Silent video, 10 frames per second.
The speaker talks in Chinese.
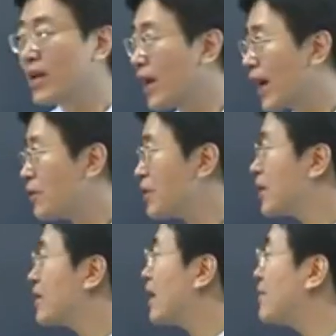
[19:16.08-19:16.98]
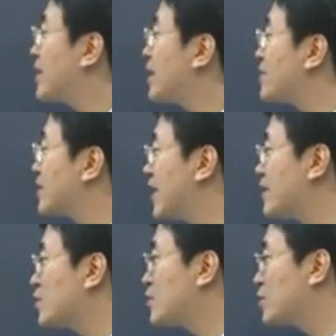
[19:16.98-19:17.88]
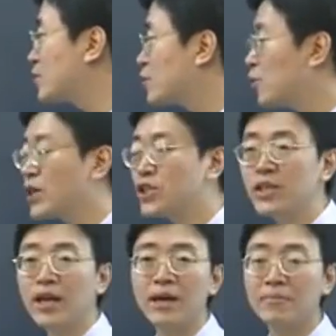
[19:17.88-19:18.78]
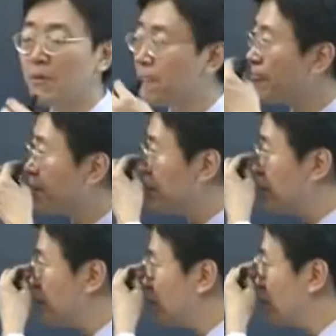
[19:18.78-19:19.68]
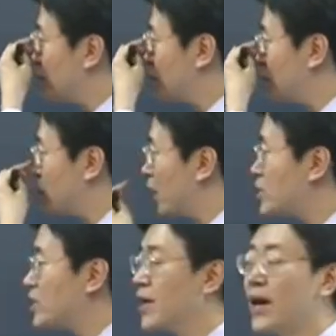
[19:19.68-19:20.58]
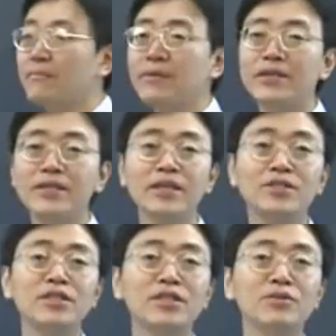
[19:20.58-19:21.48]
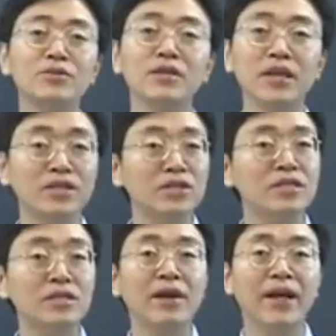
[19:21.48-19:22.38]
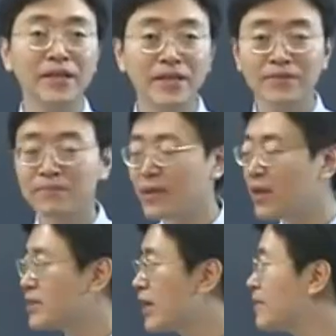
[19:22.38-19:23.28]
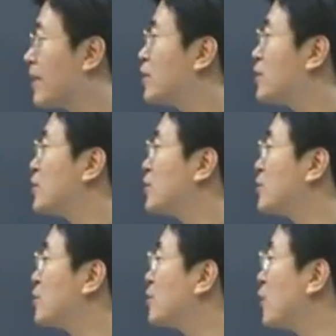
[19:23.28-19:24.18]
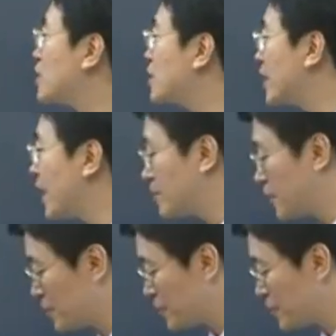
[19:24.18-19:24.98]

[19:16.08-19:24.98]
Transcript: 还有一个搭配意思一样，就 do the washing up，do the washing up 也是洗浴，也是洗碗的意思。啊，再来一遍，do the washing up。